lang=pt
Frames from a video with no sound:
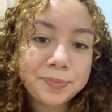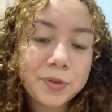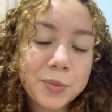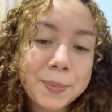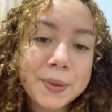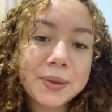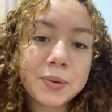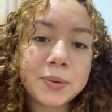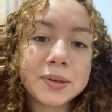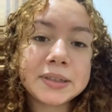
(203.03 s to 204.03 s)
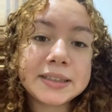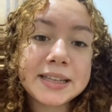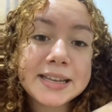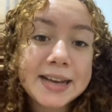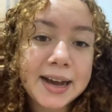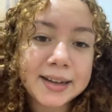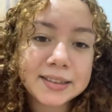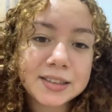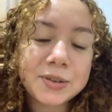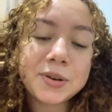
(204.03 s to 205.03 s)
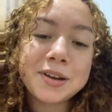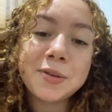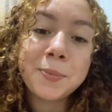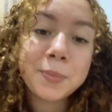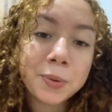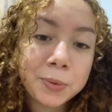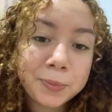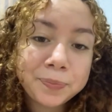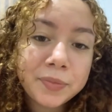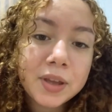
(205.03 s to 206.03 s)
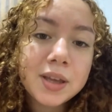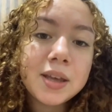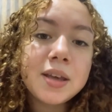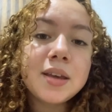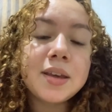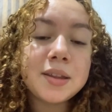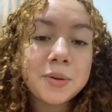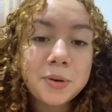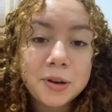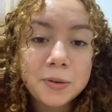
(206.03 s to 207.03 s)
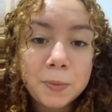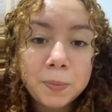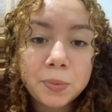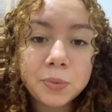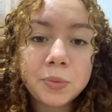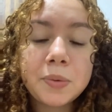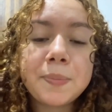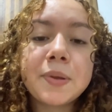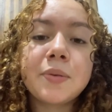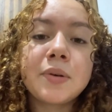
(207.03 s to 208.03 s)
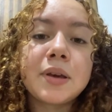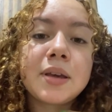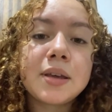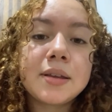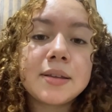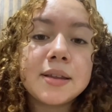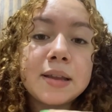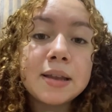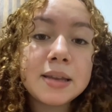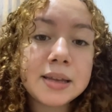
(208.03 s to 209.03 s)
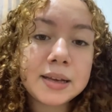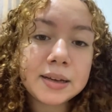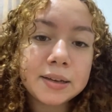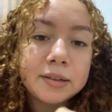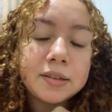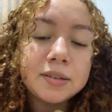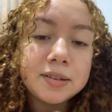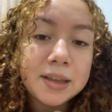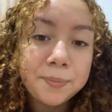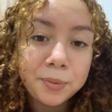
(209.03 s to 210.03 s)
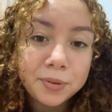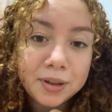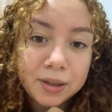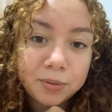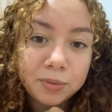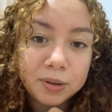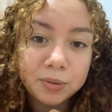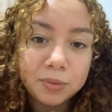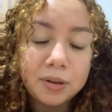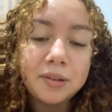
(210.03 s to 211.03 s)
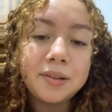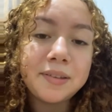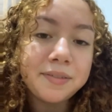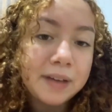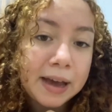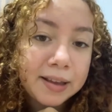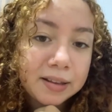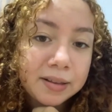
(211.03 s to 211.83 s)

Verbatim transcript: Uma pessoa dedicada, de coração bom, que tem um coração puro, uma pessoa que se dedica 100% a tudo aquilo que faz,